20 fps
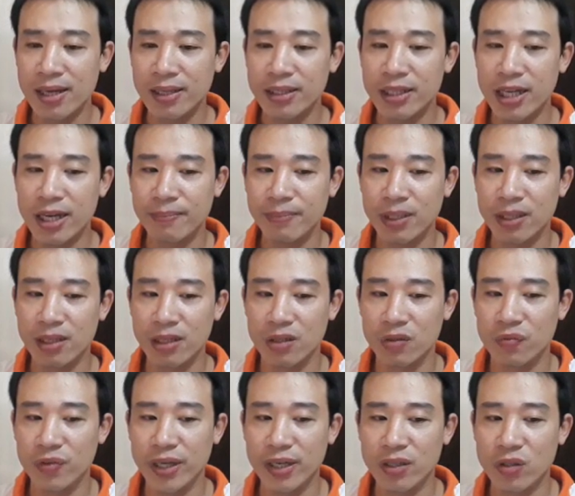xem
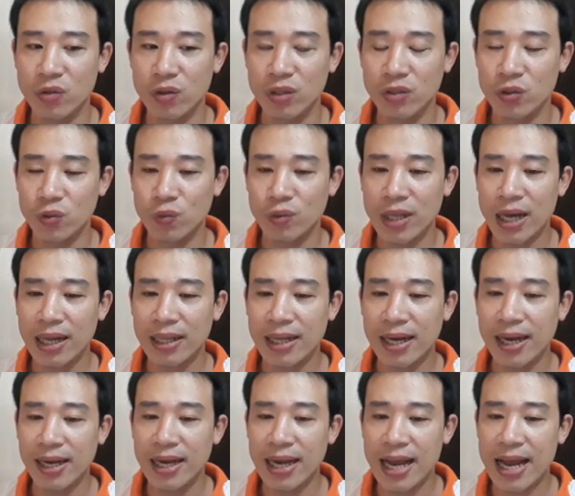tử vi cho chúng ta
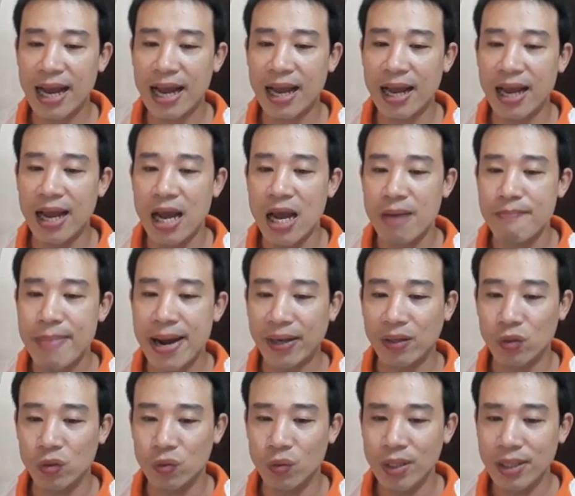thấy là
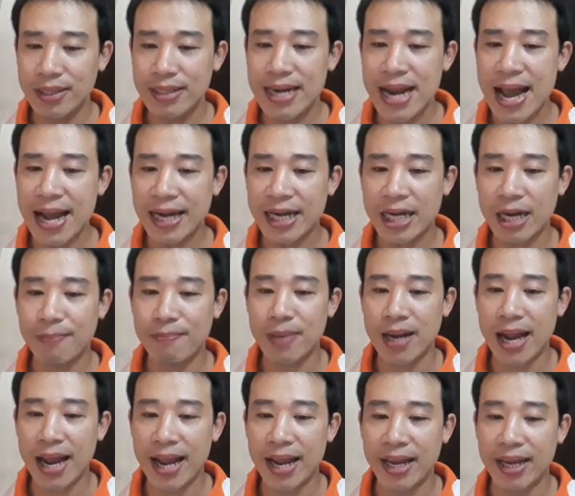bạn tuổi Tuất đang gặp
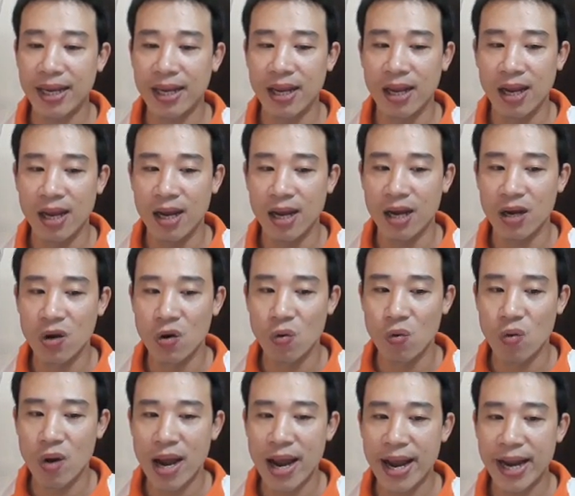ngày à,
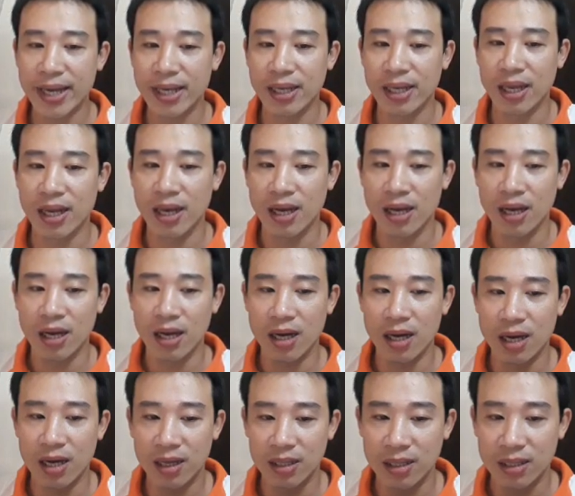ngũ hành
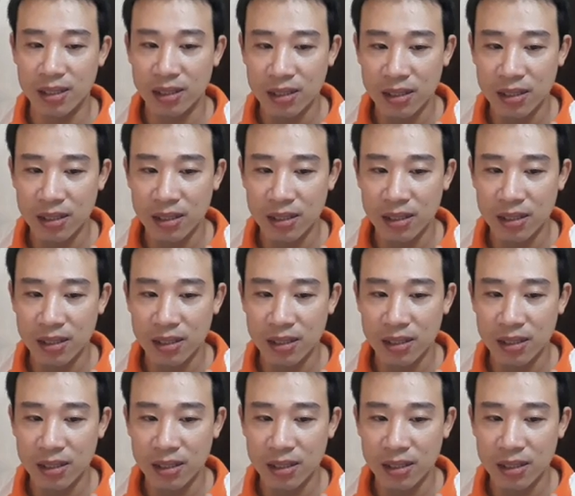à,